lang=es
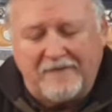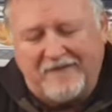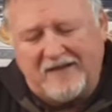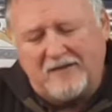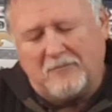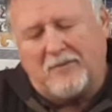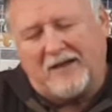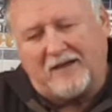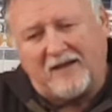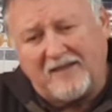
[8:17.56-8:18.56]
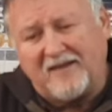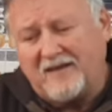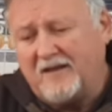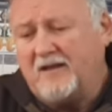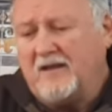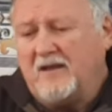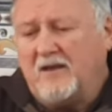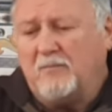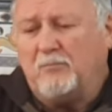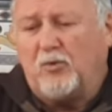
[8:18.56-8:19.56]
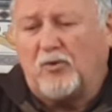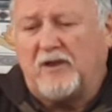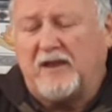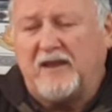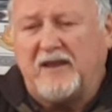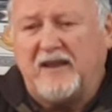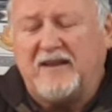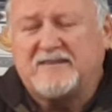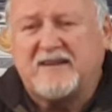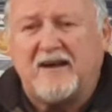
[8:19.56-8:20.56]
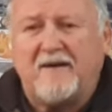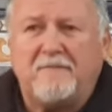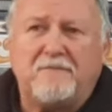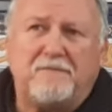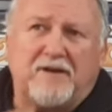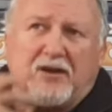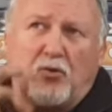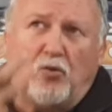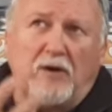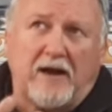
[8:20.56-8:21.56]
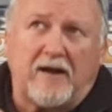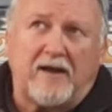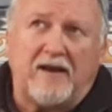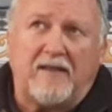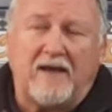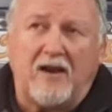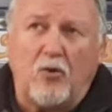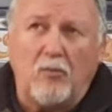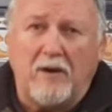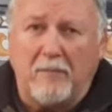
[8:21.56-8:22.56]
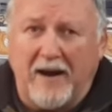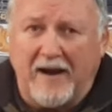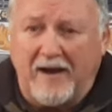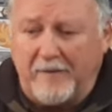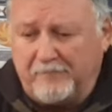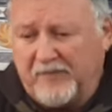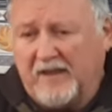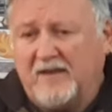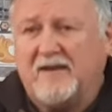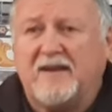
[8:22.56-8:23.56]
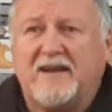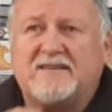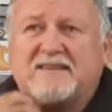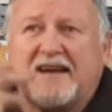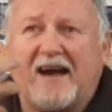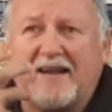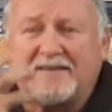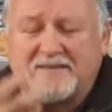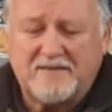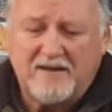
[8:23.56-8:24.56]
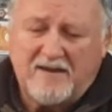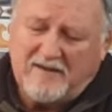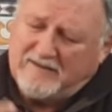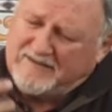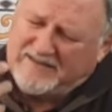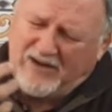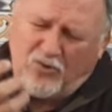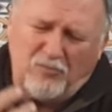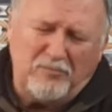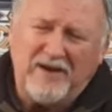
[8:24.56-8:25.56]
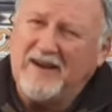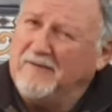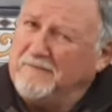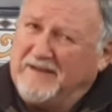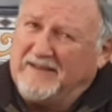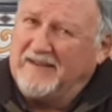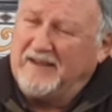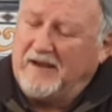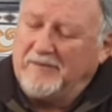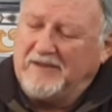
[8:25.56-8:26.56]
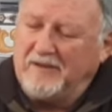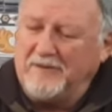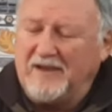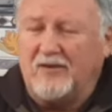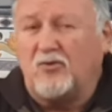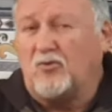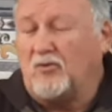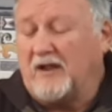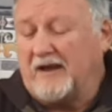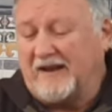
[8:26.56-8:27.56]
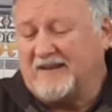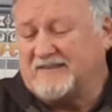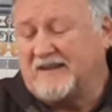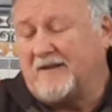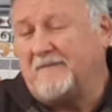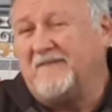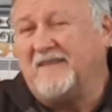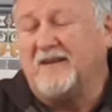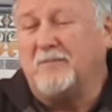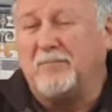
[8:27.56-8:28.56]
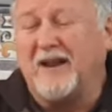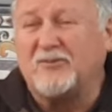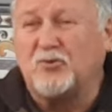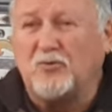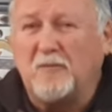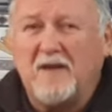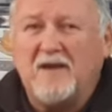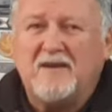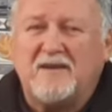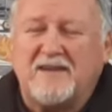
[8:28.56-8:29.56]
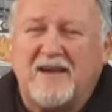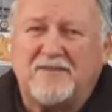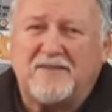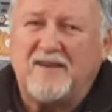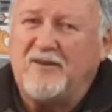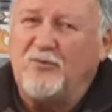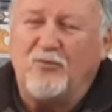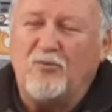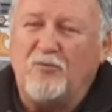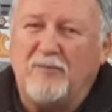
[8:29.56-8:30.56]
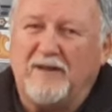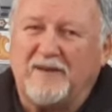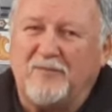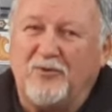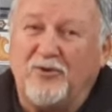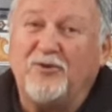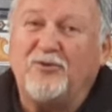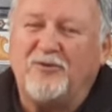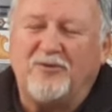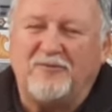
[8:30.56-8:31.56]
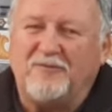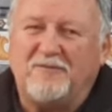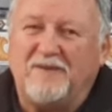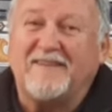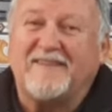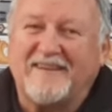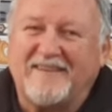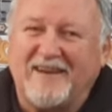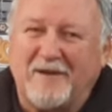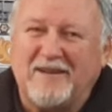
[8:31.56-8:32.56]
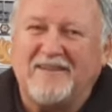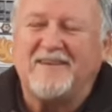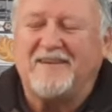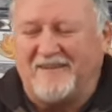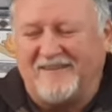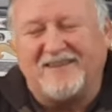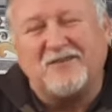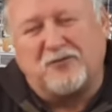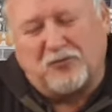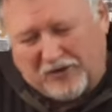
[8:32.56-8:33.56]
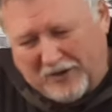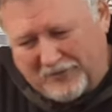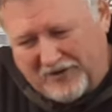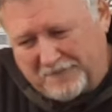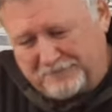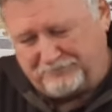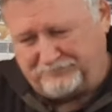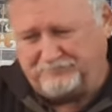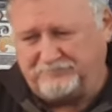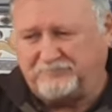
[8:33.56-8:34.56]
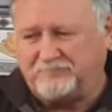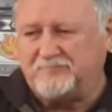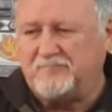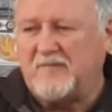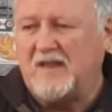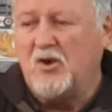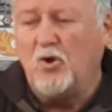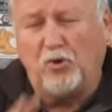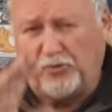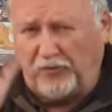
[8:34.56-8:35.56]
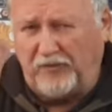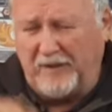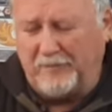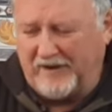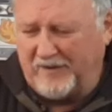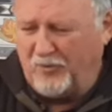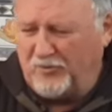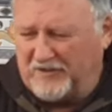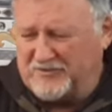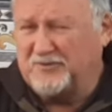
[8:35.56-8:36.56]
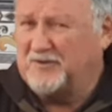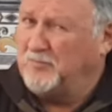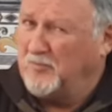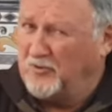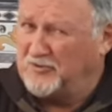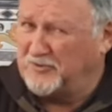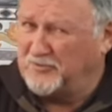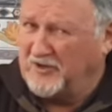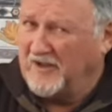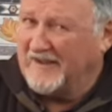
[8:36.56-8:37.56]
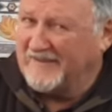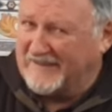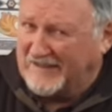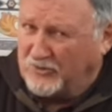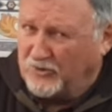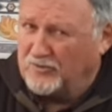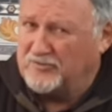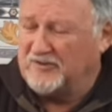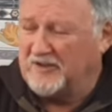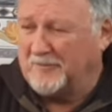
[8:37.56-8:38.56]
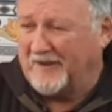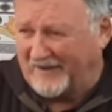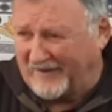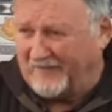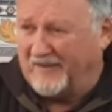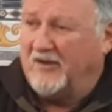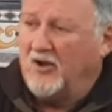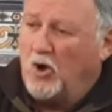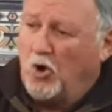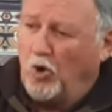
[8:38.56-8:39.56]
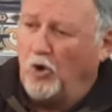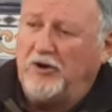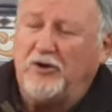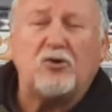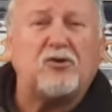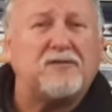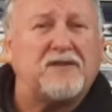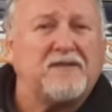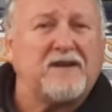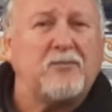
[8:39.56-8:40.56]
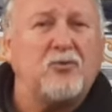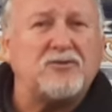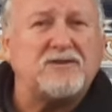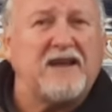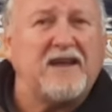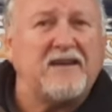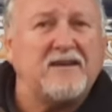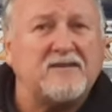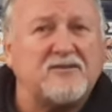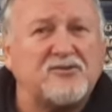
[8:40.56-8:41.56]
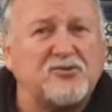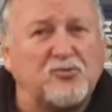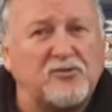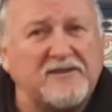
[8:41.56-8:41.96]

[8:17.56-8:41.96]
de bajada porque esa frescura que le da la uva vaga, ese gas se combina fantásticamente bien con la grasa del plato y hace un matrimonio fantásticamente disfrutable. Otro día hablaremos de esos espumosos tintos de Bairrada. Hoy nos concentramos en sus